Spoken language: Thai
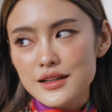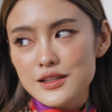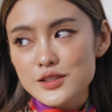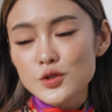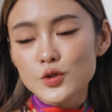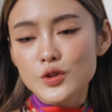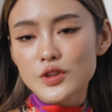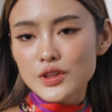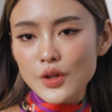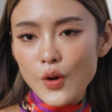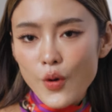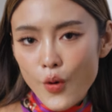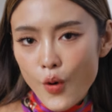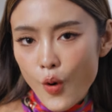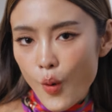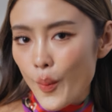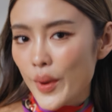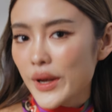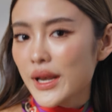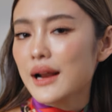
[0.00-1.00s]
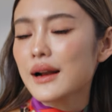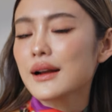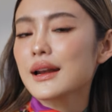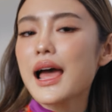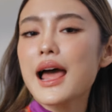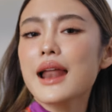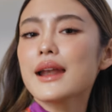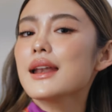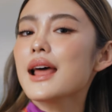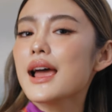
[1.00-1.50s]
สุดโต่งไปทาง
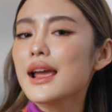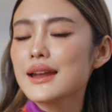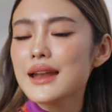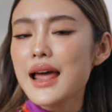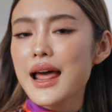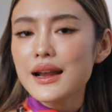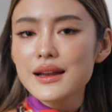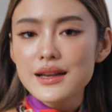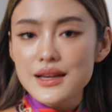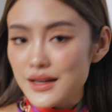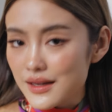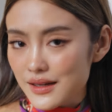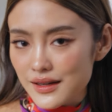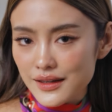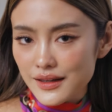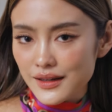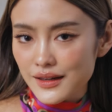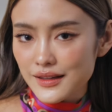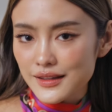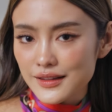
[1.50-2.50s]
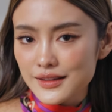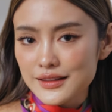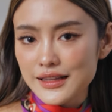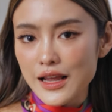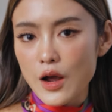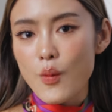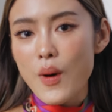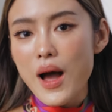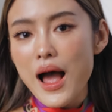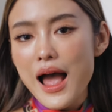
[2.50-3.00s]
ด้านใดด้านหนึ่ง
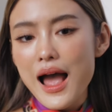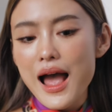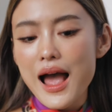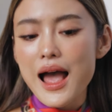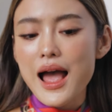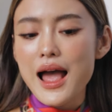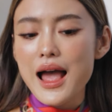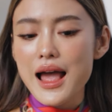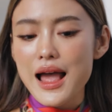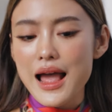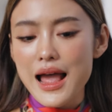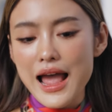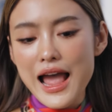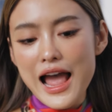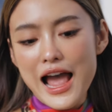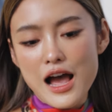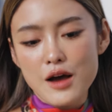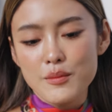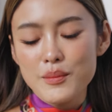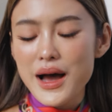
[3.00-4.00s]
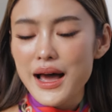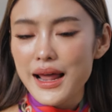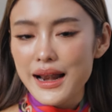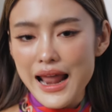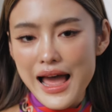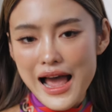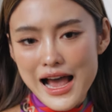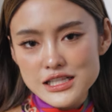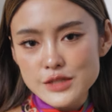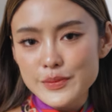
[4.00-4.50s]
แต่ว่าหาบา
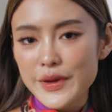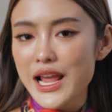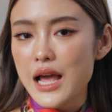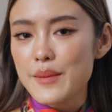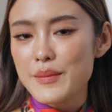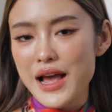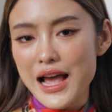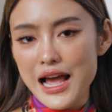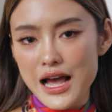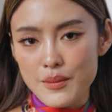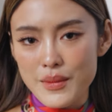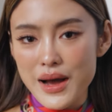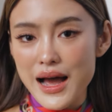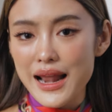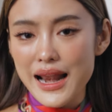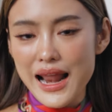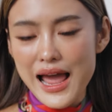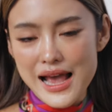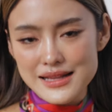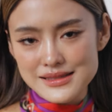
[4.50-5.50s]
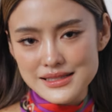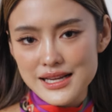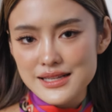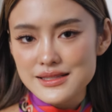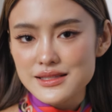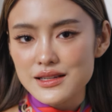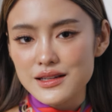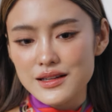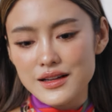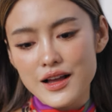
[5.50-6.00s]
ลานซ์ พยายามหาบาลานซ์ให้
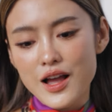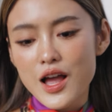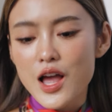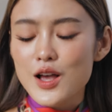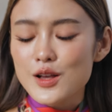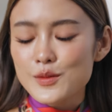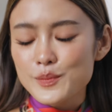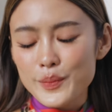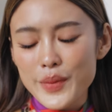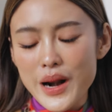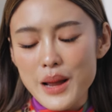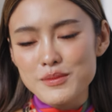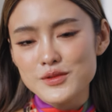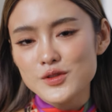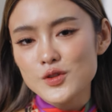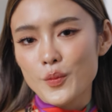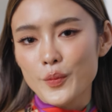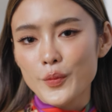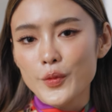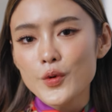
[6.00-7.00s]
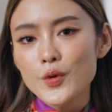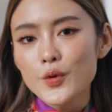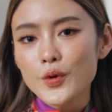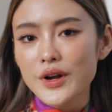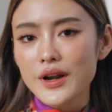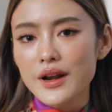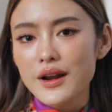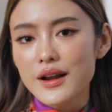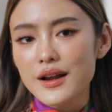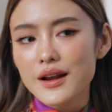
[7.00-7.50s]
เจอ ปรับสมดุ
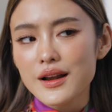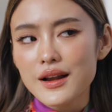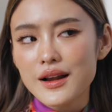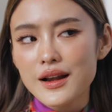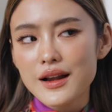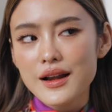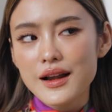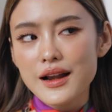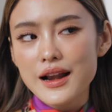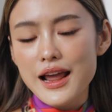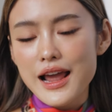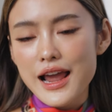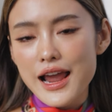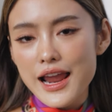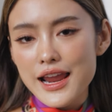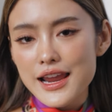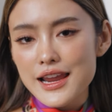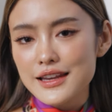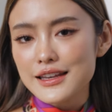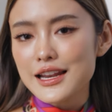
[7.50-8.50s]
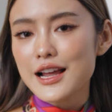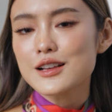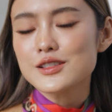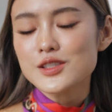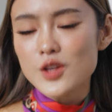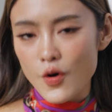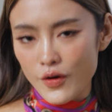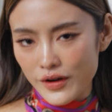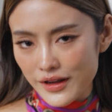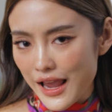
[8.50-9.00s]
ลให้ทั้ง
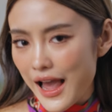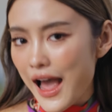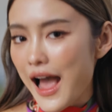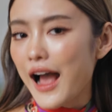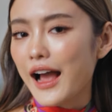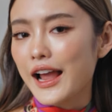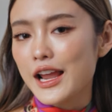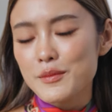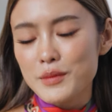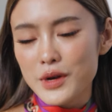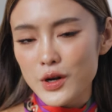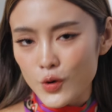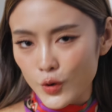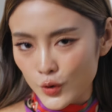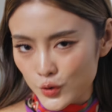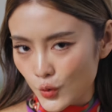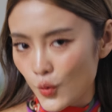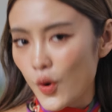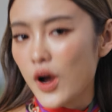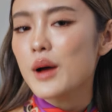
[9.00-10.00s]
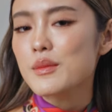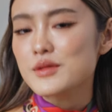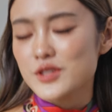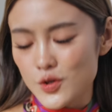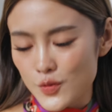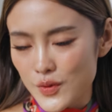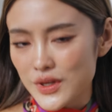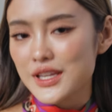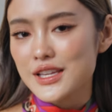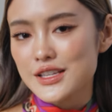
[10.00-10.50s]
สองอย่างให้ มัน ลงตัวกับ
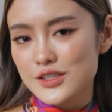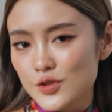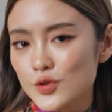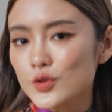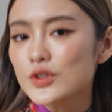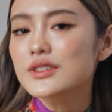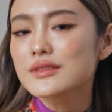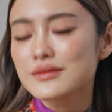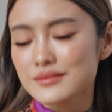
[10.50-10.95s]
ชีวิตที่สุด